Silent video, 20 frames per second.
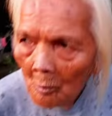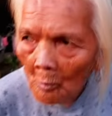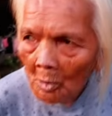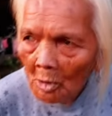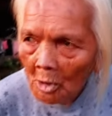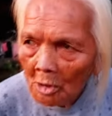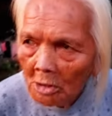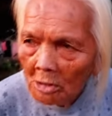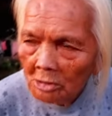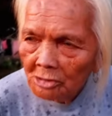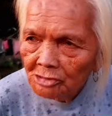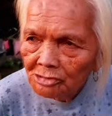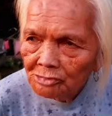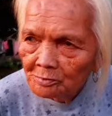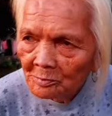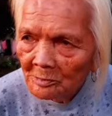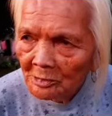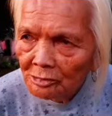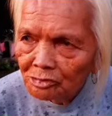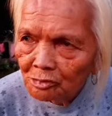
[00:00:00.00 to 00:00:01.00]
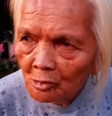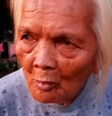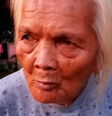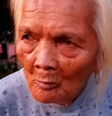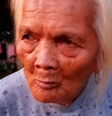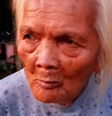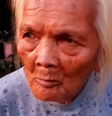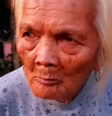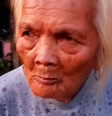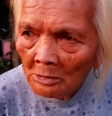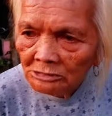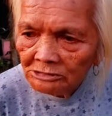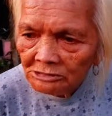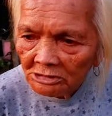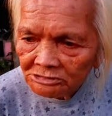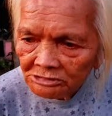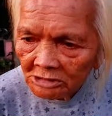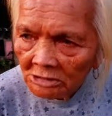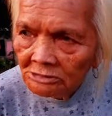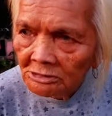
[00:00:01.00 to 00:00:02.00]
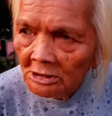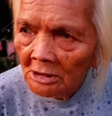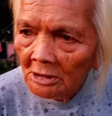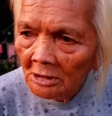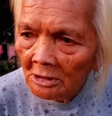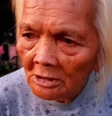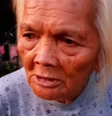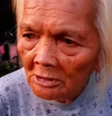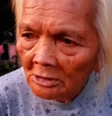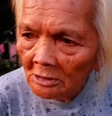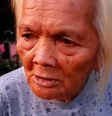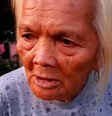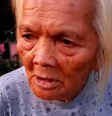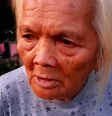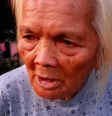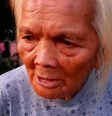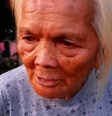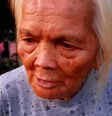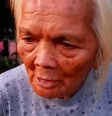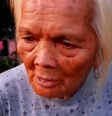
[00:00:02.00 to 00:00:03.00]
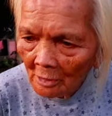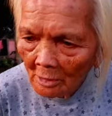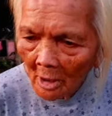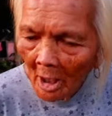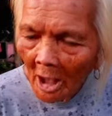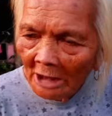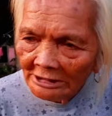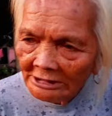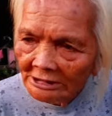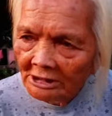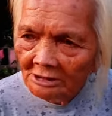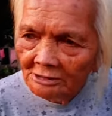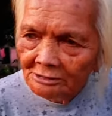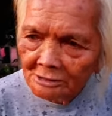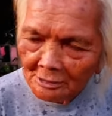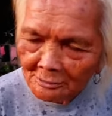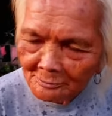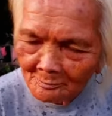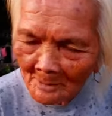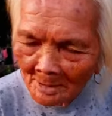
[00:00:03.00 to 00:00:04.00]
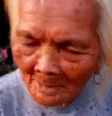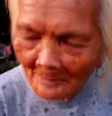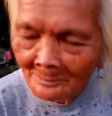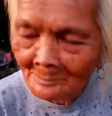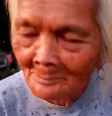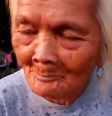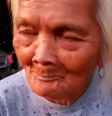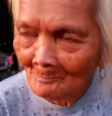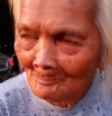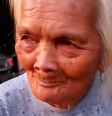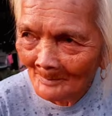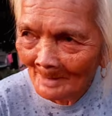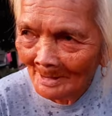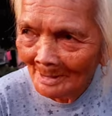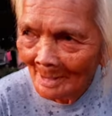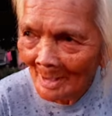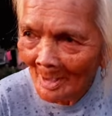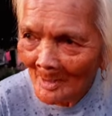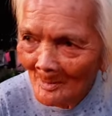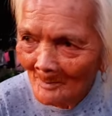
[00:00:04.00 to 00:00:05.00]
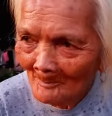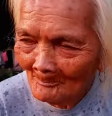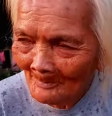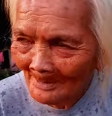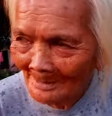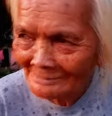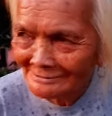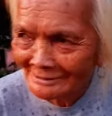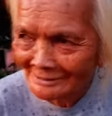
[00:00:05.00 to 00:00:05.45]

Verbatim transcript: Wala kang respeto. Matatanda na ka, kaya, aki, ma, ma, ma,